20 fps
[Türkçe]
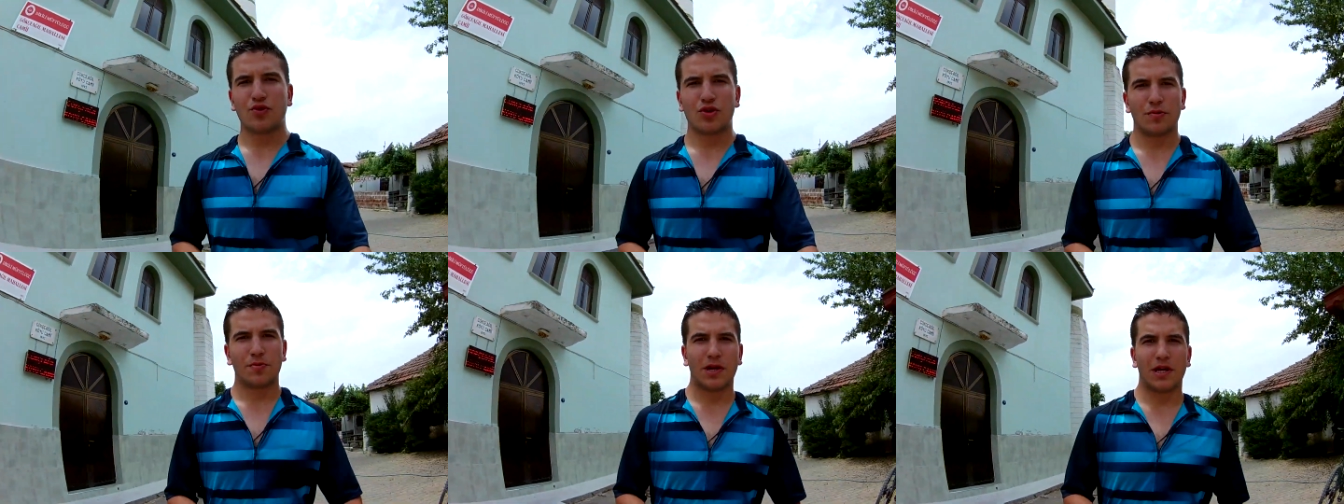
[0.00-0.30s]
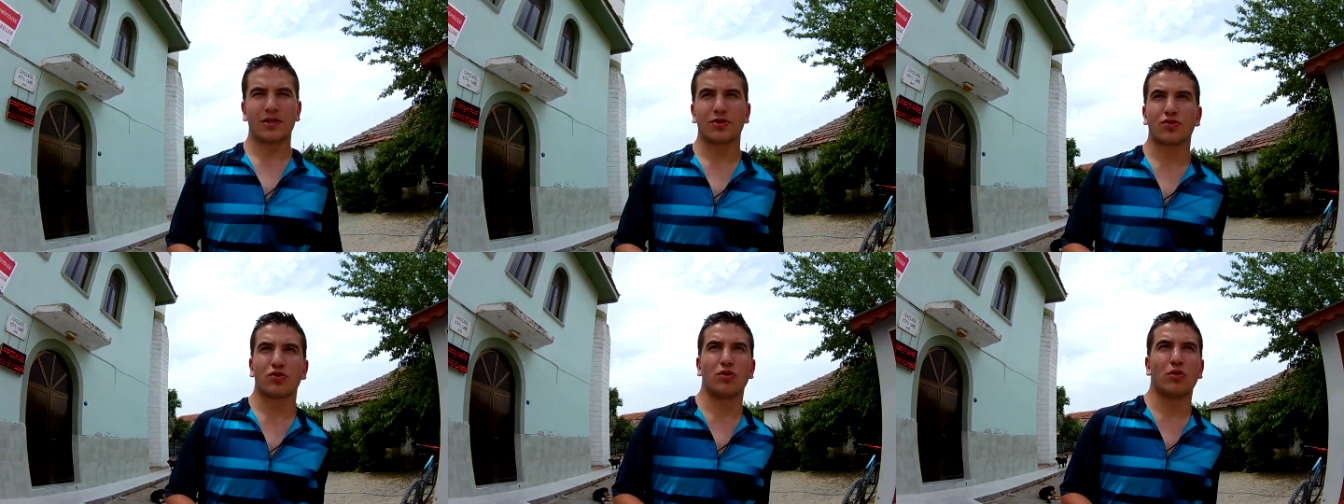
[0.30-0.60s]
Burada
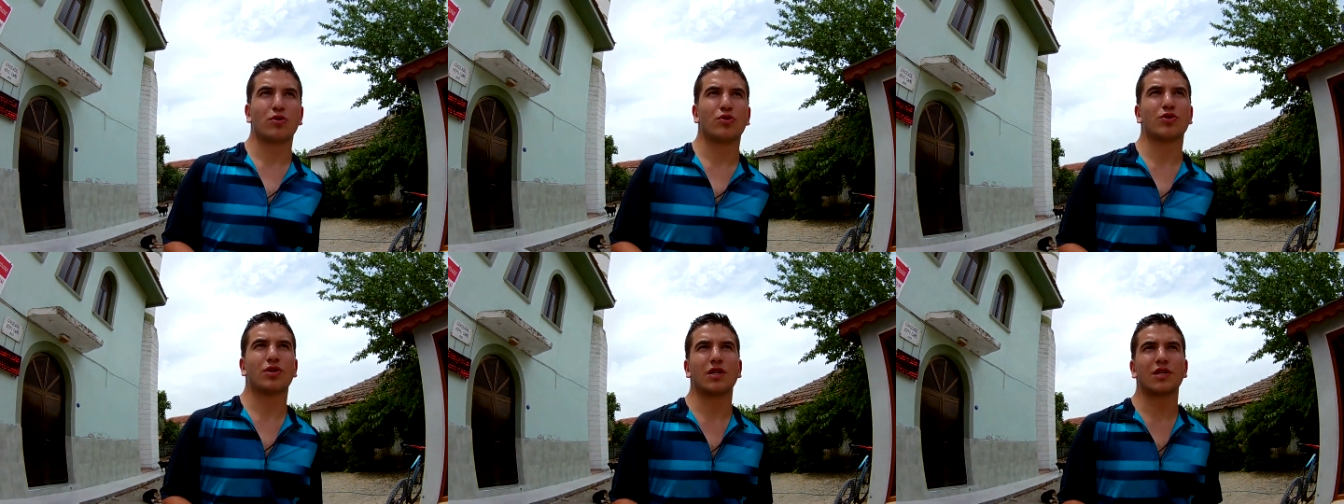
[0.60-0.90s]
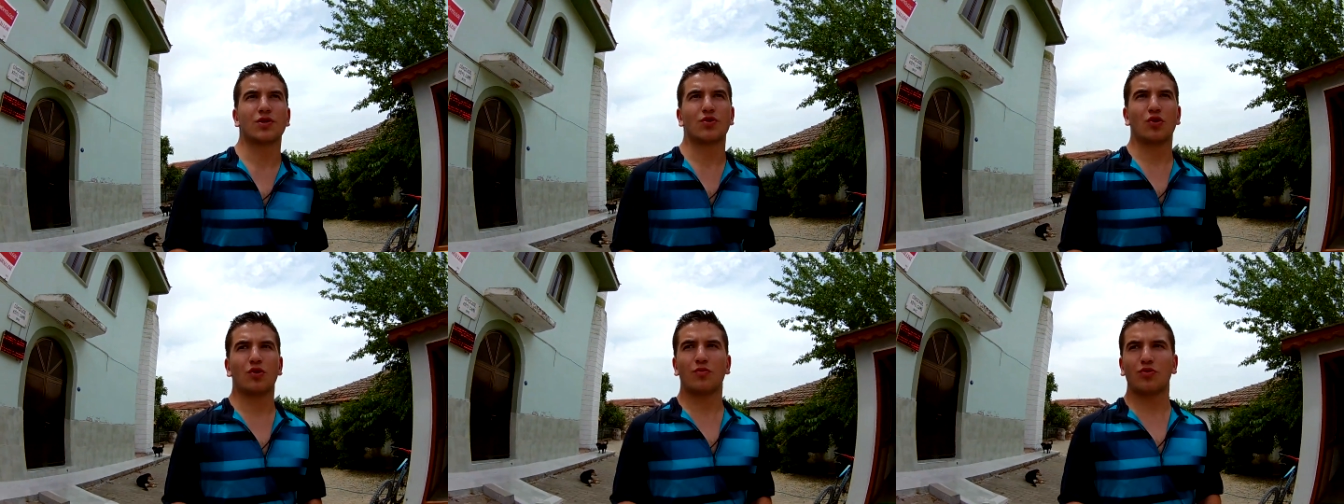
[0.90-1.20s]
birazcık su
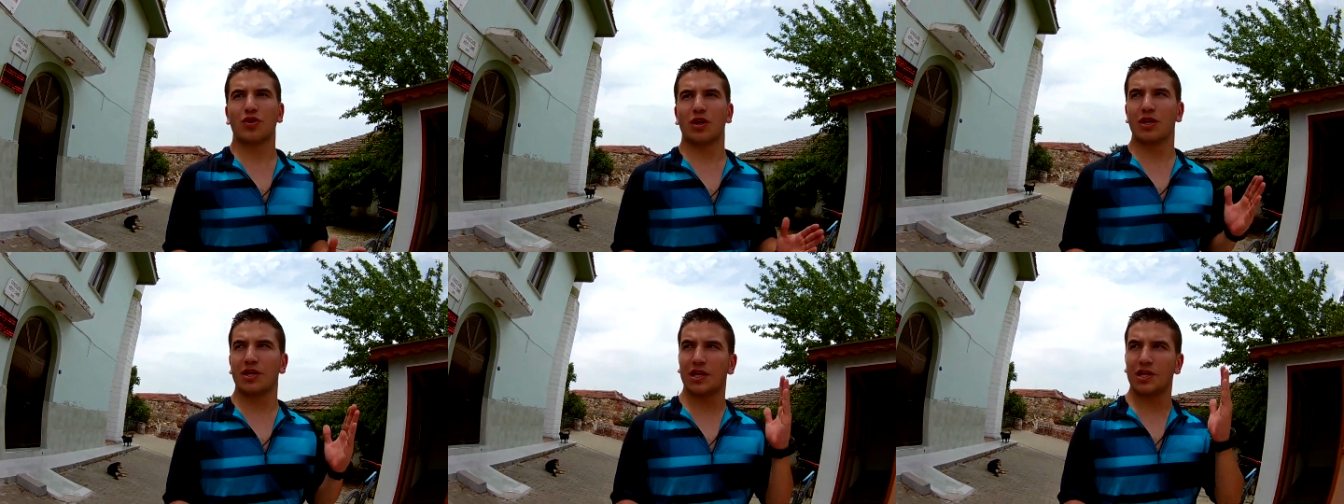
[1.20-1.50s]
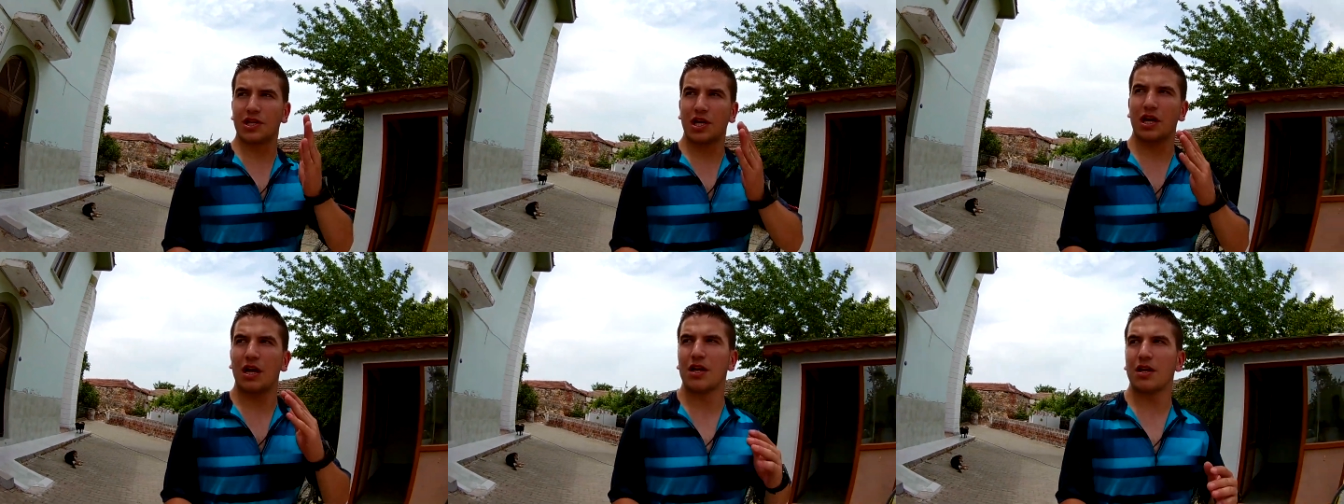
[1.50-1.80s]
dolduracağız. Sonra buradan yine
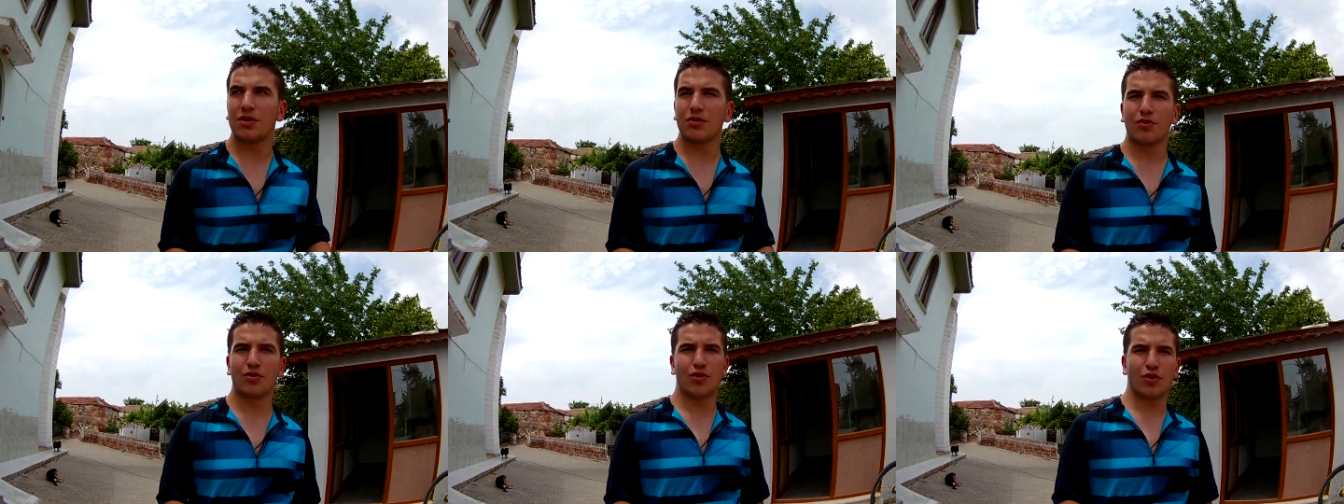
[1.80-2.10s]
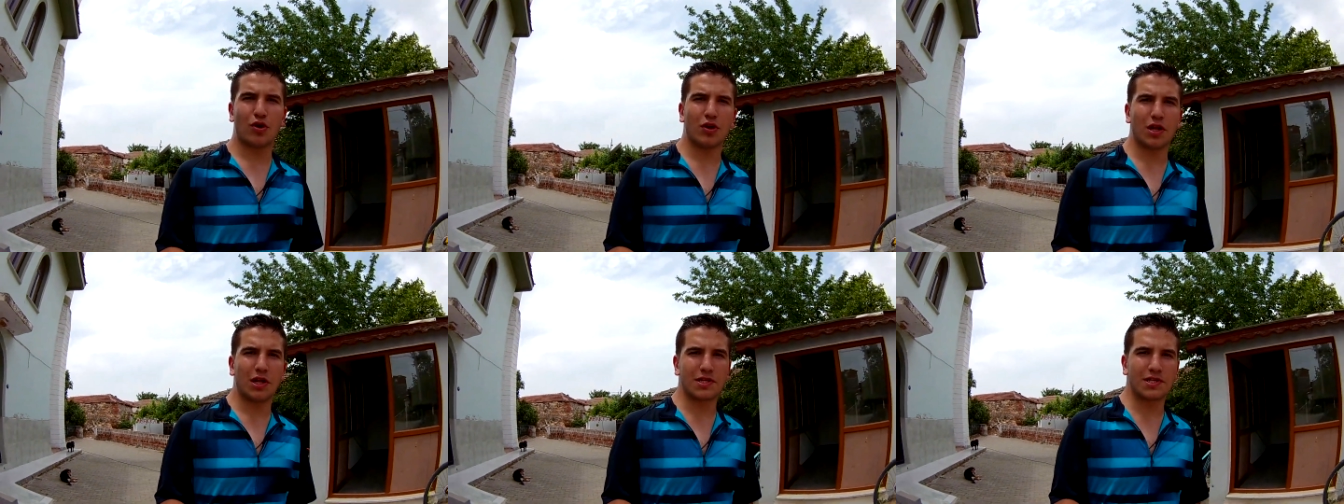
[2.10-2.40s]
şelaleye doğru
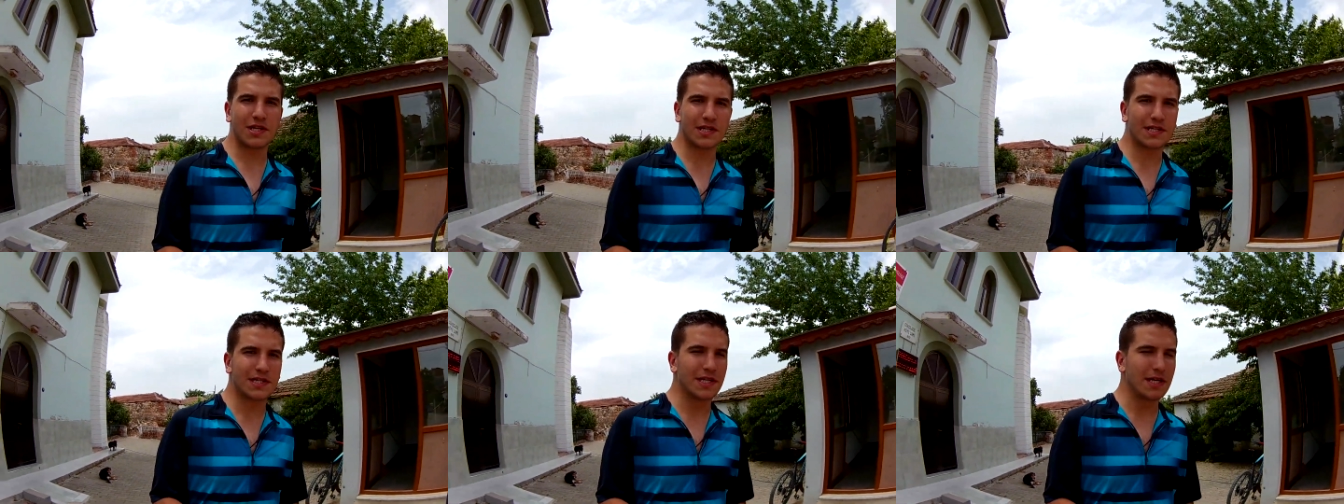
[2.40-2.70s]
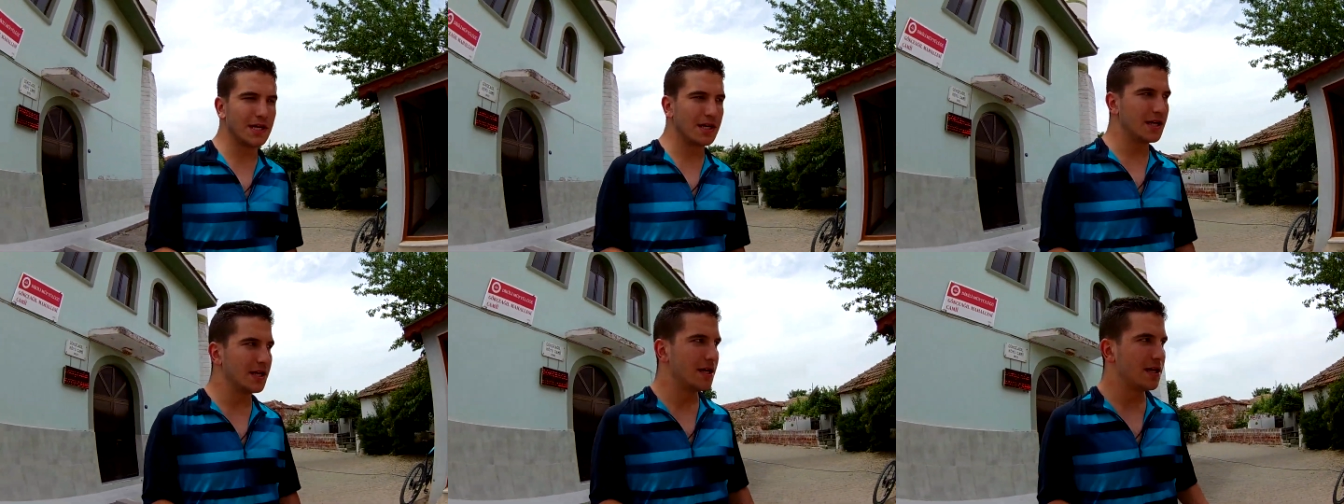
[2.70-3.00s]
yol alacağız.
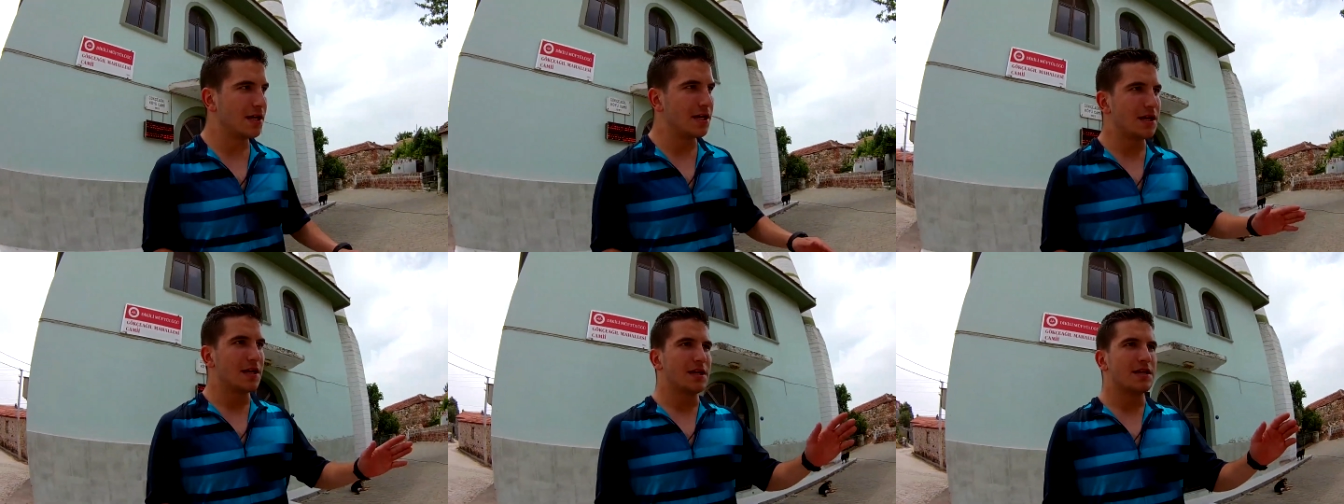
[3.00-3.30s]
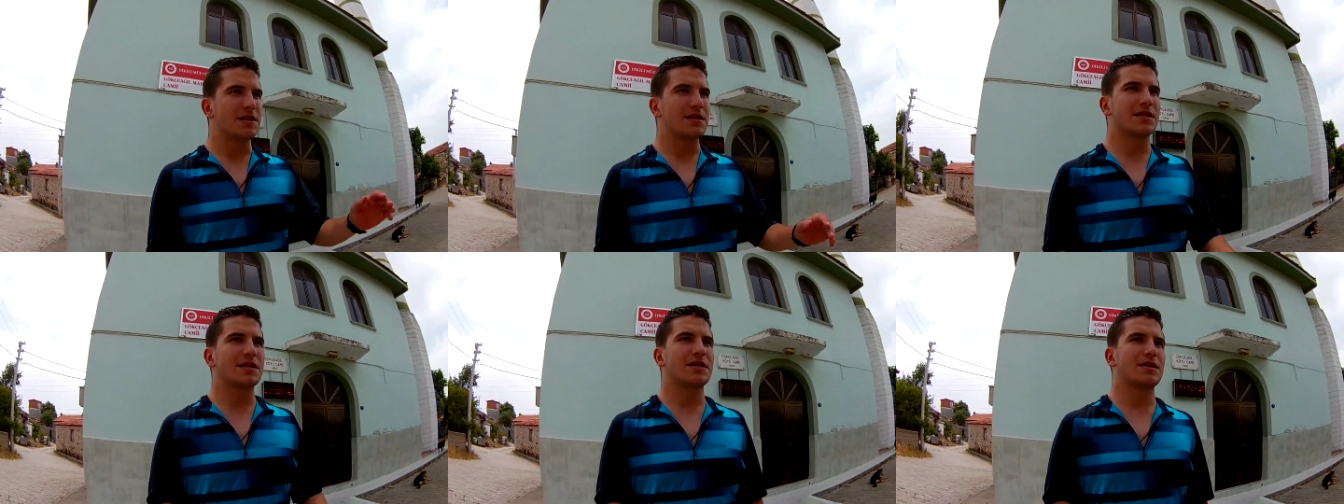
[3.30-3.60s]

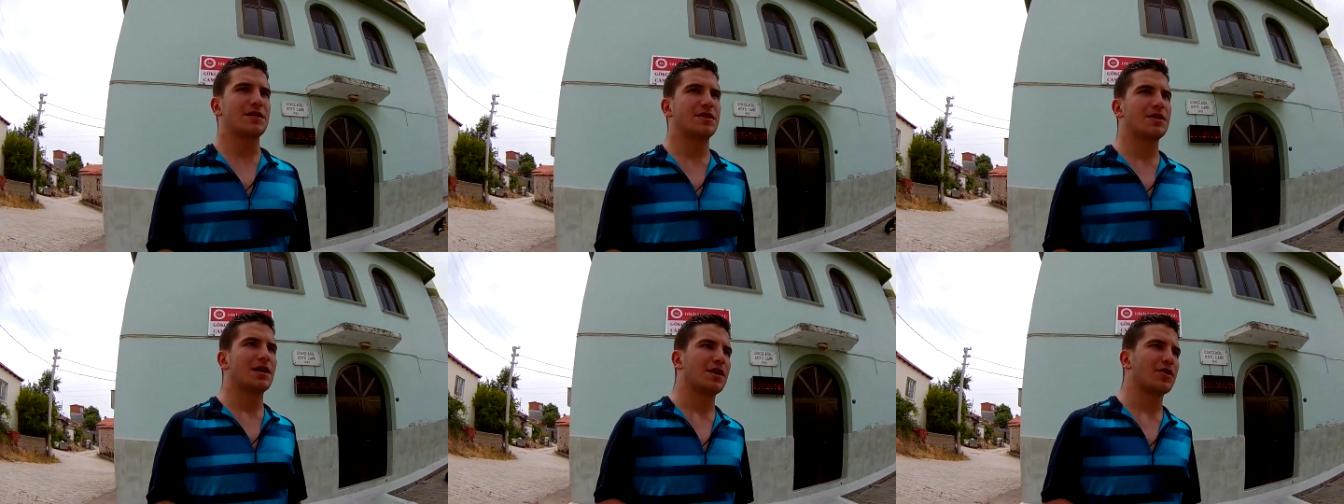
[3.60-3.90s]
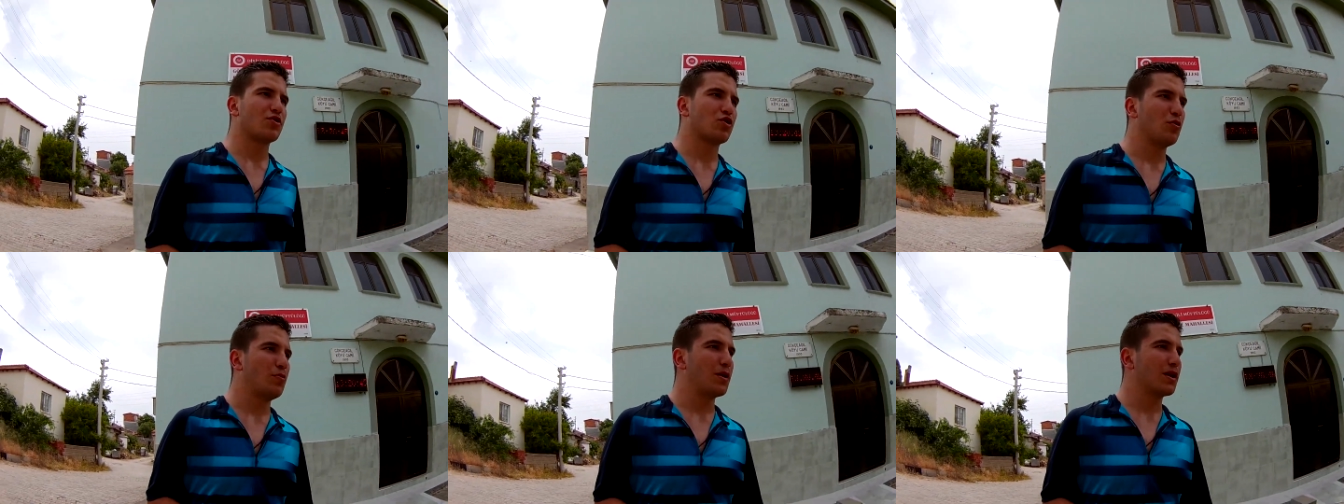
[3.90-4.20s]
İşte
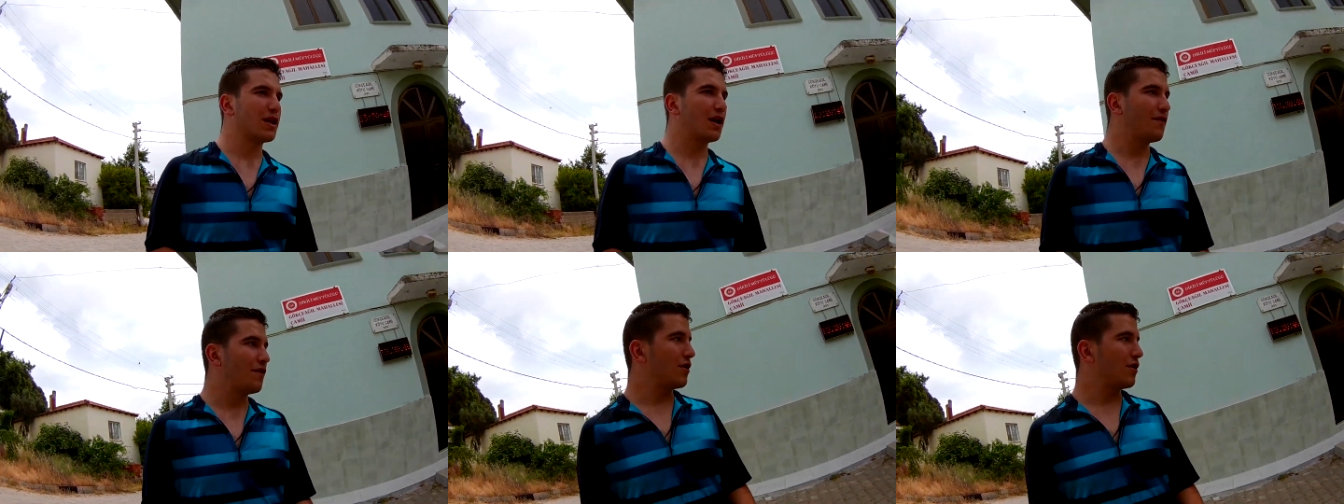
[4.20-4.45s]
içeride köpekler